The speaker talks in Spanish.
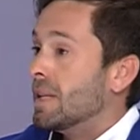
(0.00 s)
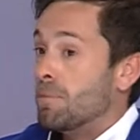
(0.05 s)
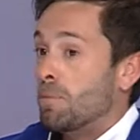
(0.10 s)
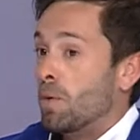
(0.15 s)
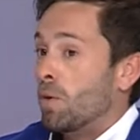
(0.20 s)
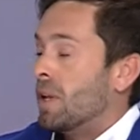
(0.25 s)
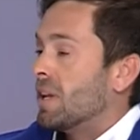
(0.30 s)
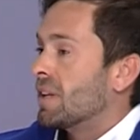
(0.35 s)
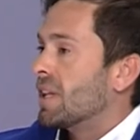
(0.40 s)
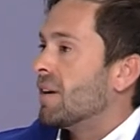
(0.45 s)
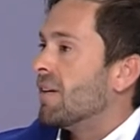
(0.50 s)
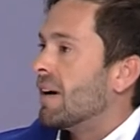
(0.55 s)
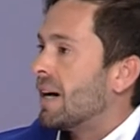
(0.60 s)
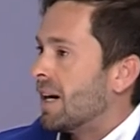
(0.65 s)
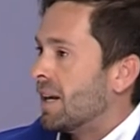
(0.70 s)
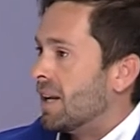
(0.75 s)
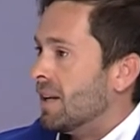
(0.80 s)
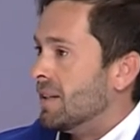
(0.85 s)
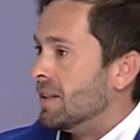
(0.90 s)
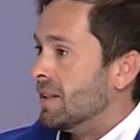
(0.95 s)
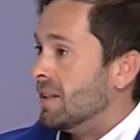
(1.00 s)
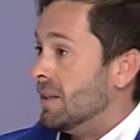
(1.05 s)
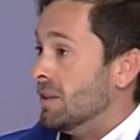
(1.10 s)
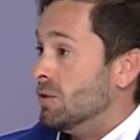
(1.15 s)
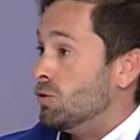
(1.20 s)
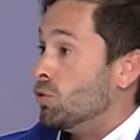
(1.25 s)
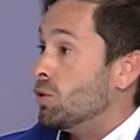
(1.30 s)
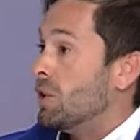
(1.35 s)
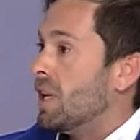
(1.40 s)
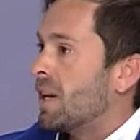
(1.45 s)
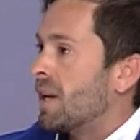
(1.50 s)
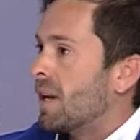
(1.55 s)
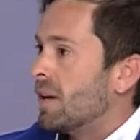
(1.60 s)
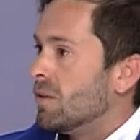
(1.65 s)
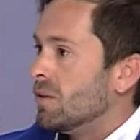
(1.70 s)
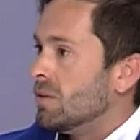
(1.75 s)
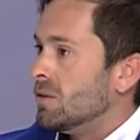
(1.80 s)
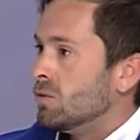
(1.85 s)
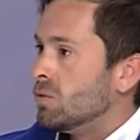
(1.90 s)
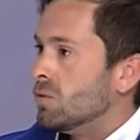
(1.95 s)
poder trabajar en, su tierra,
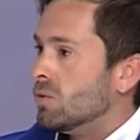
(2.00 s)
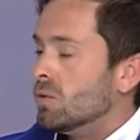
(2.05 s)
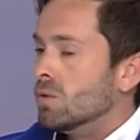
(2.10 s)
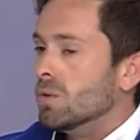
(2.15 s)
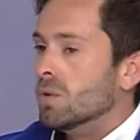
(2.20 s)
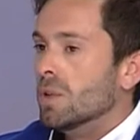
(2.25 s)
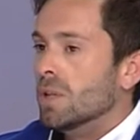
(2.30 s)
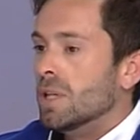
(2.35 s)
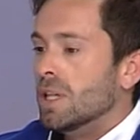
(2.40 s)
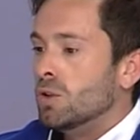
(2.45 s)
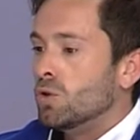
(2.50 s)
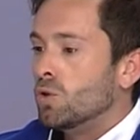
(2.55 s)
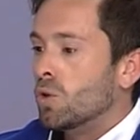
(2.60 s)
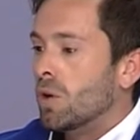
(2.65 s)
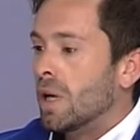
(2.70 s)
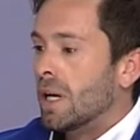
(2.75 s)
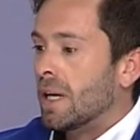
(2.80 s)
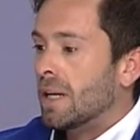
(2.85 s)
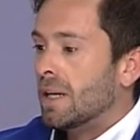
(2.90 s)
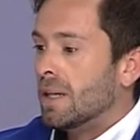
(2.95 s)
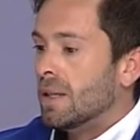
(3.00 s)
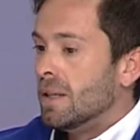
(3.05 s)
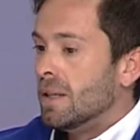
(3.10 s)
en, su, hogar.